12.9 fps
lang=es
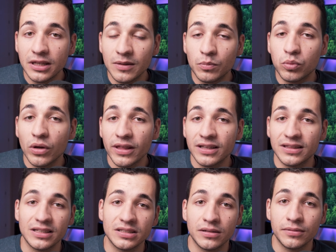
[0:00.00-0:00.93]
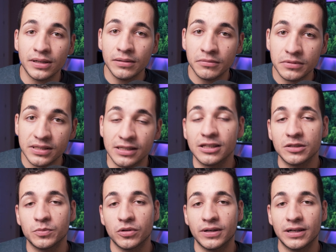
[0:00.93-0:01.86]
Y puede que te sirva si
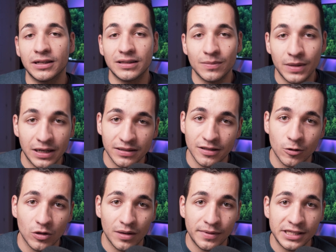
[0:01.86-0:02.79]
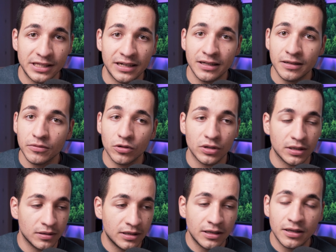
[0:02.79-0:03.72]
quieres probar el tema de las 5 de la mañana.
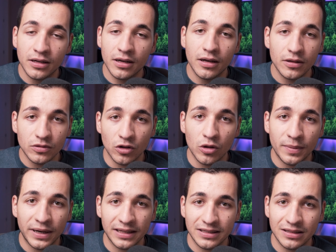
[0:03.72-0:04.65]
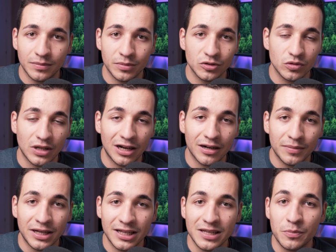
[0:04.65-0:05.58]
Oye, todo para ti, te pones una
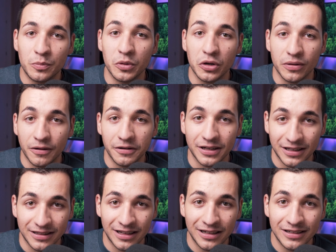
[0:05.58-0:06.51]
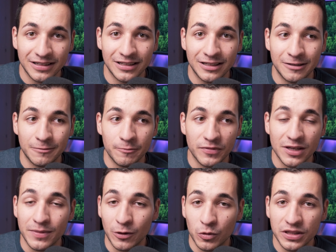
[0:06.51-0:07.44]
alarma y prueba a ver qué tal y,
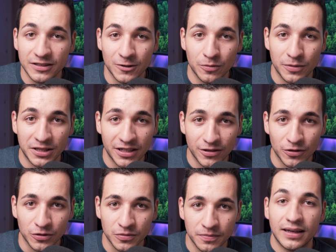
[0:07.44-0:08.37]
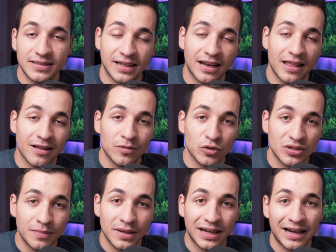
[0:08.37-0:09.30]
y me cuentas en comentarios. Así que nada, como
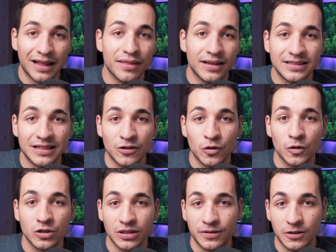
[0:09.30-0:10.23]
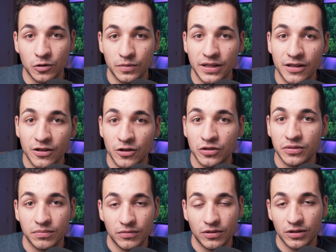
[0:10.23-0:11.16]
siempre, gracias a todos los que veis los
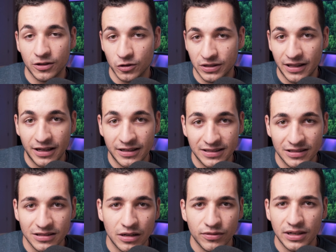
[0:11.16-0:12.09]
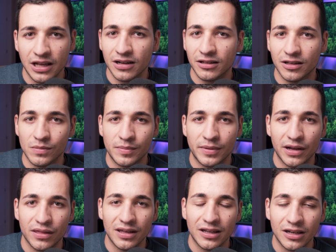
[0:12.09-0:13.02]
vídeos, que os quedáis hasta el final, que me
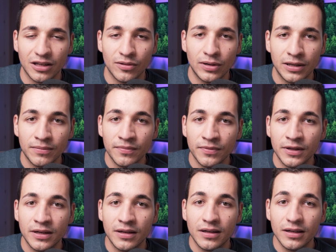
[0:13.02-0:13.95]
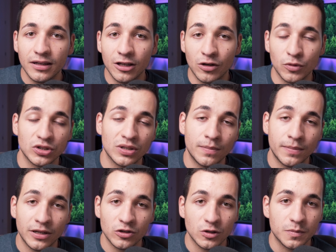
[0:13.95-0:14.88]
parece increíble. Y como
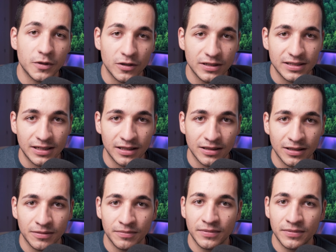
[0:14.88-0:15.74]
siempre, os espero en el siguiente.